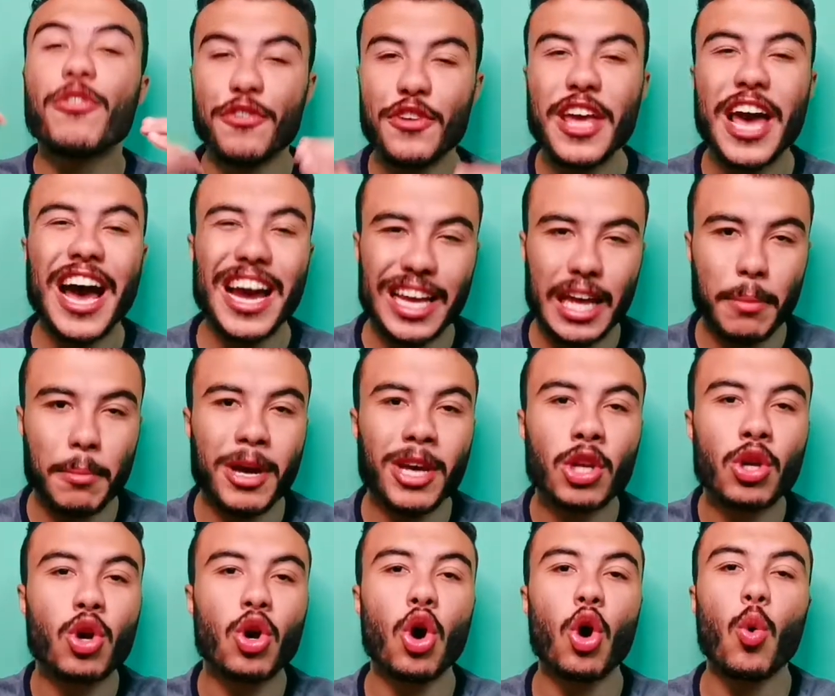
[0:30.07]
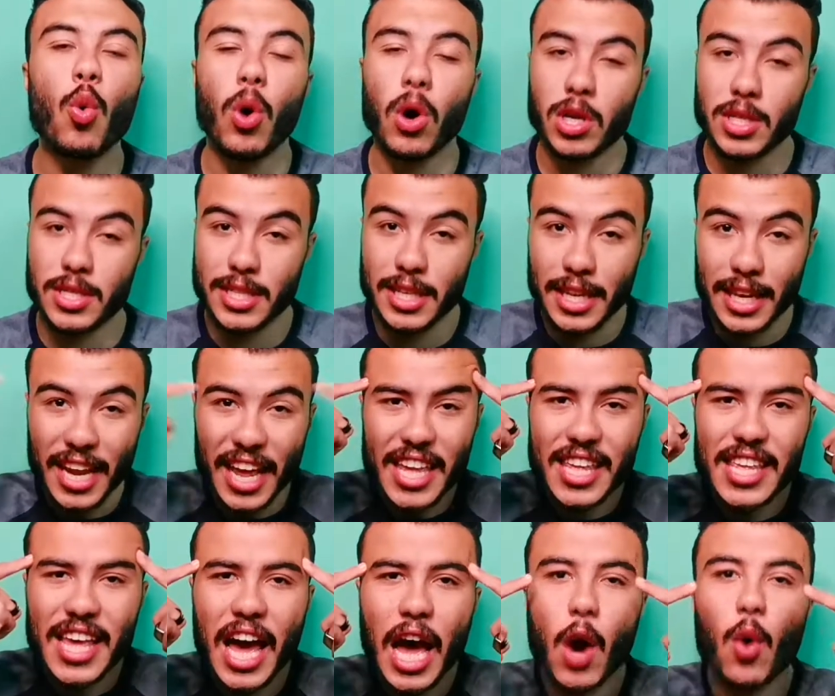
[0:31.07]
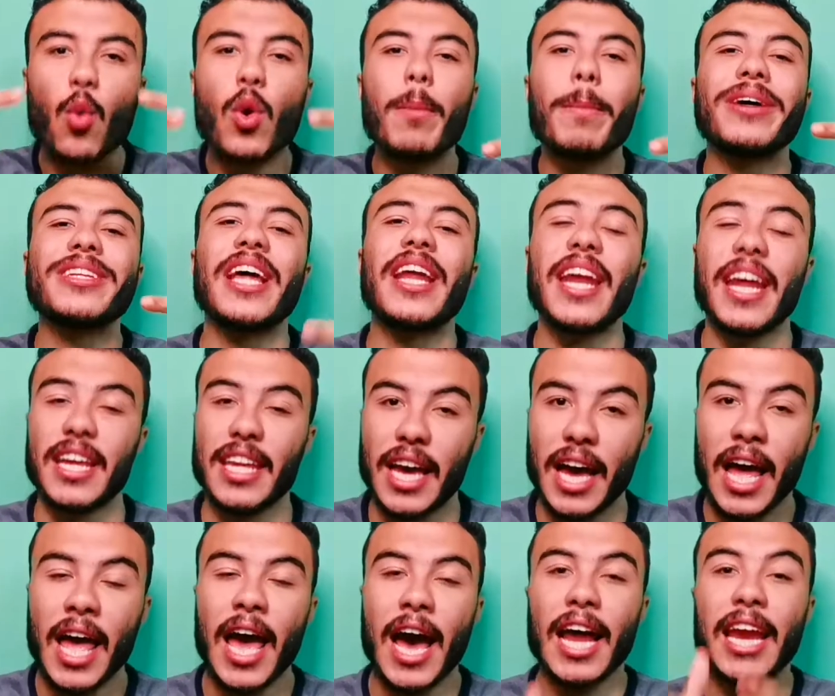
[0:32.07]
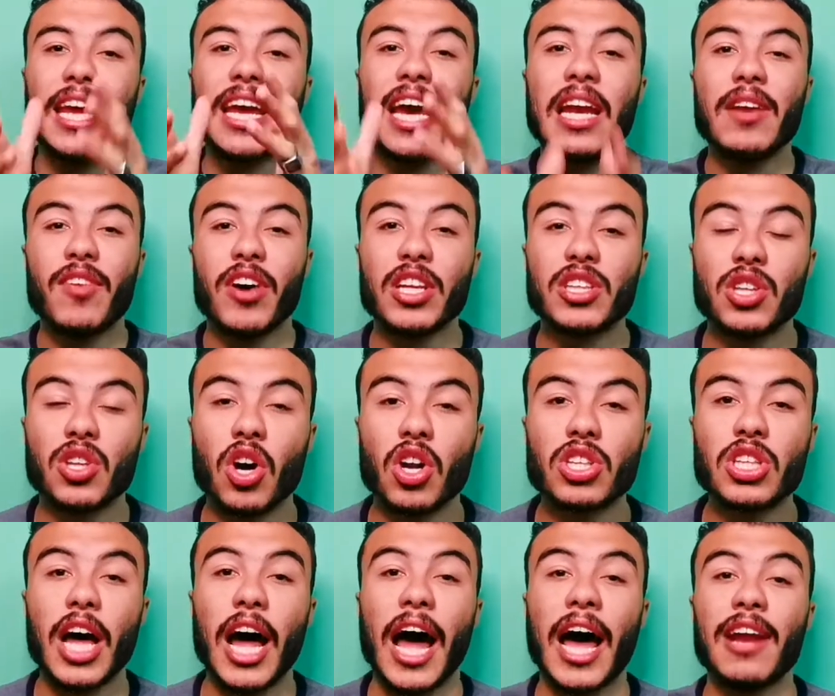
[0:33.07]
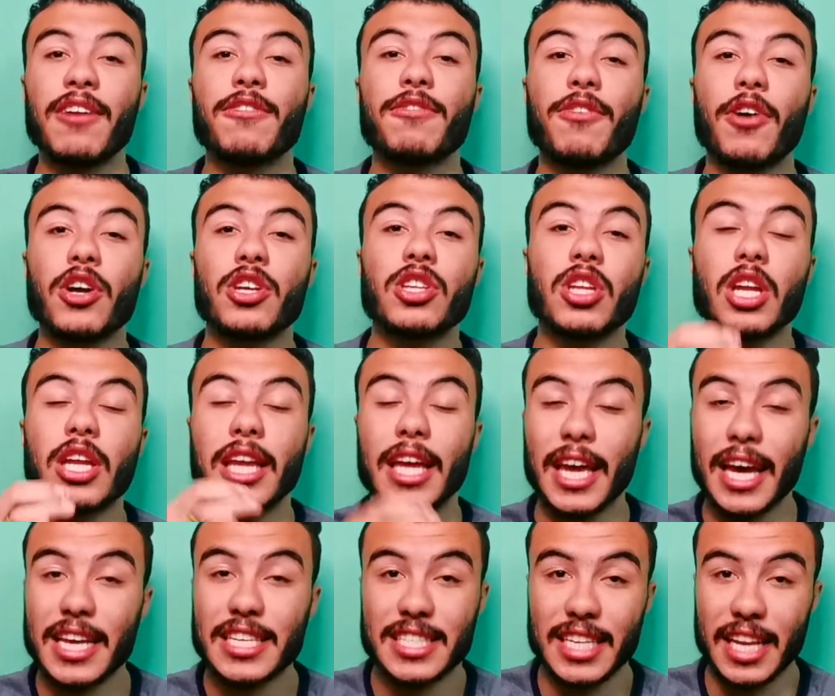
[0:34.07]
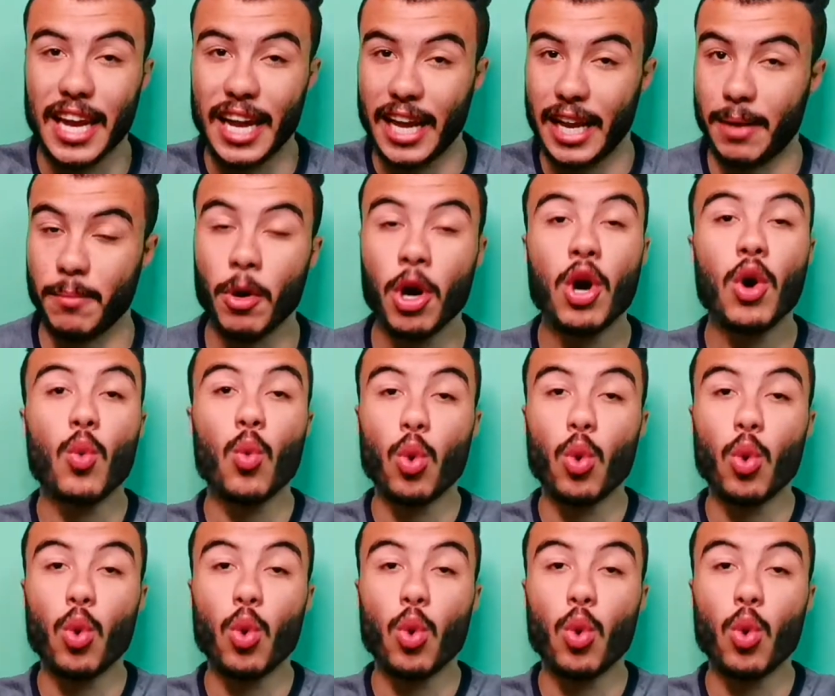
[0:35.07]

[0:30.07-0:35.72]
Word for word: وفي وفيها كمان قوه ذهنيه وبدنيه هنتكلم في حلقه النهارده عن فاينل كاس العالم